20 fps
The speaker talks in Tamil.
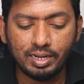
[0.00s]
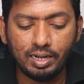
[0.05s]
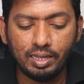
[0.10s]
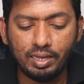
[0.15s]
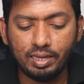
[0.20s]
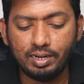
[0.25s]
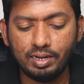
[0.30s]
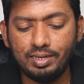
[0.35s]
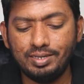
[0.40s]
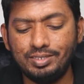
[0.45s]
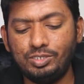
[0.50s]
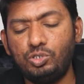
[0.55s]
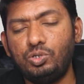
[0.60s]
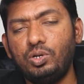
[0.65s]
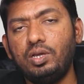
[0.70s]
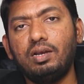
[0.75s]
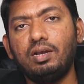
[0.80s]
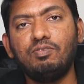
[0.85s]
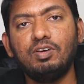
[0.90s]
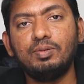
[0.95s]
கிளியர்
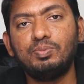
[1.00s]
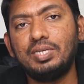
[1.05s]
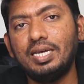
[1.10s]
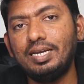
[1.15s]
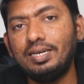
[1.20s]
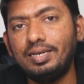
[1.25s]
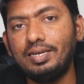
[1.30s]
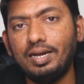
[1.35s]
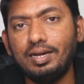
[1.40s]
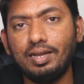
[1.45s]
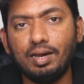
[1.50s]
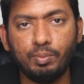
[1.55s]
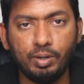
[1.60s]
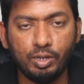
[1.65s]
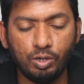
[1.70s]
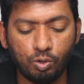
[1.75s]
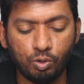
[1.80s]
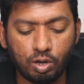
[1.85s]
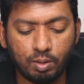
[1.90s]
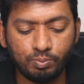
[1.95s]
ஹிஸ்ட்ரி அண்ட் வெப்சைட் டேட்டா
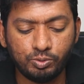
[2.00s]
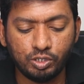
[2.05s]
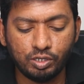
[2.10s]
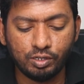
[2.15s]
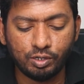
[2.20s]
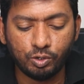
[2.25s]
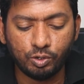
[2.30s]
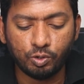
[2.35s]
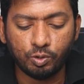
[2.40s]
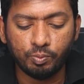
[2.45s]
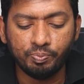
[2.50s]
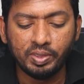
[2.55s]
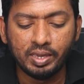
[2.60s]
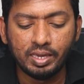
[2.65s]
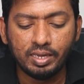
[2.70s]
அப்படின்னு ஒரு ஆப்ஷன் இருக்கும்